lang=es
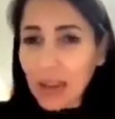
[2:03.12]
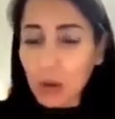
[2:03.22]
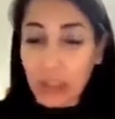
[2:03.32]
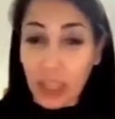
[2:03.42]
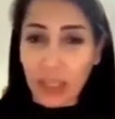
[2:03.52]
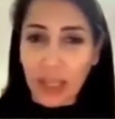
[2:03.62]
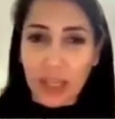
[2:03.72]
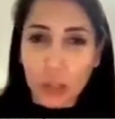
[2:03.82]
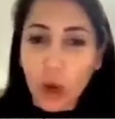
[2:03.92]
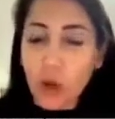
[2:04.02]
cargos en el
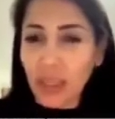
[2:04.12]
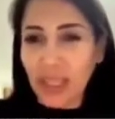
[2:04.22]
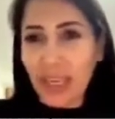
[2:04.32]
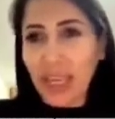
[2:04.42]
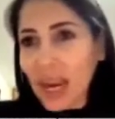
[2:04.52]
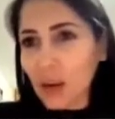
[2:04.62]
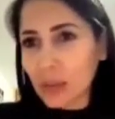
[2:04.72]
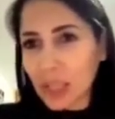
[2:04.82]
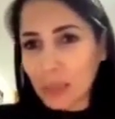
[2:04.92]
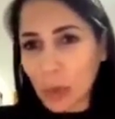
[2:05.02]
territorio, que tienen
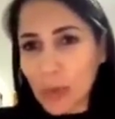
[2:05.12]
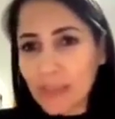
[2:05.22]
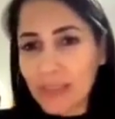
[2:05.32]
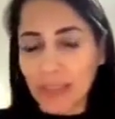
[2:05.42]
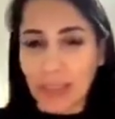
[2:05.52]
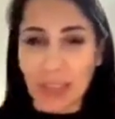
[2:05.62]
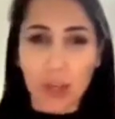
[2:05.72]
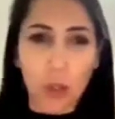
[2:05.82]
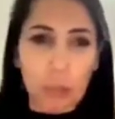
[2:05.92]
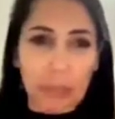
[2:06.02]
cargos en las provincias, que
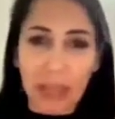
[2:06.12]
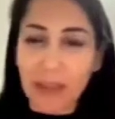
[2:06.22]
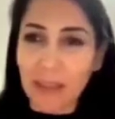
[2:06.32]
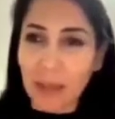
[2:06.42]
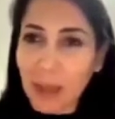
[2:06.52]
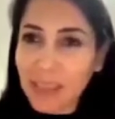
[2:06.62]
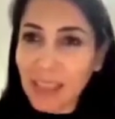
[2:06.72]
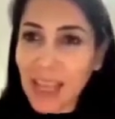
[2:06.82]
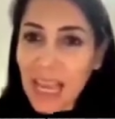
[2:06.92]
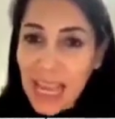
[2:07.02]
tienen hospitales y demás,
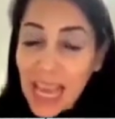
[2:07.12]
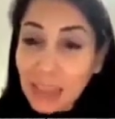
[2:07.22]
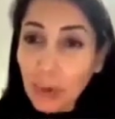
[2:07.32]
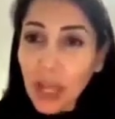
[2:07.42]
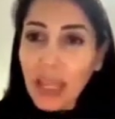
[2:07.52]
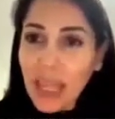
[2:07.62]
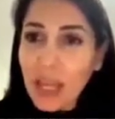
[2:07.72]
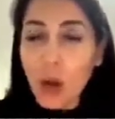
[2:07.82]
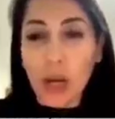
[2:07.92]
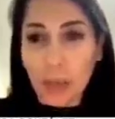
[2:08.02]
es porque
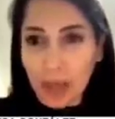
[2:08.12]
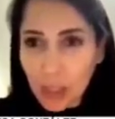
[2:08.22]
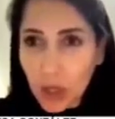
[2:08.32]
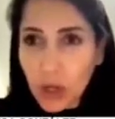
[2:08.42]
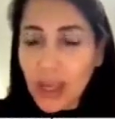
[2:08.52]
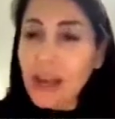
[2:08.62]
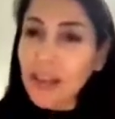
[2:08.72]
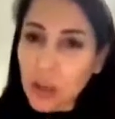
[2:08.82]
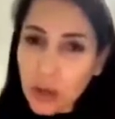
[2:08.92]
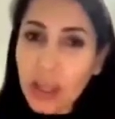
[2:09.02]
aquí los repartió el
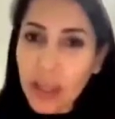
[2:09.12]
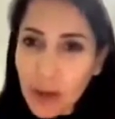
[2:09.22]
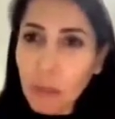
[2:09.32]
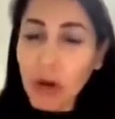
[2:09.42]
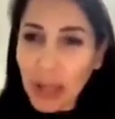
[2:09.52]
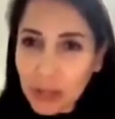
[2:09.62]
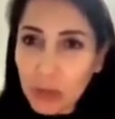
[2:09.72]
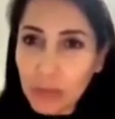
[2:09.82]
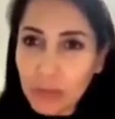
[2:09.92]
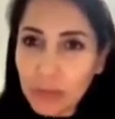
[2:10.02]
señor Guillermo
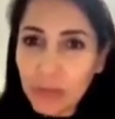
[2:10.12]
Lazo.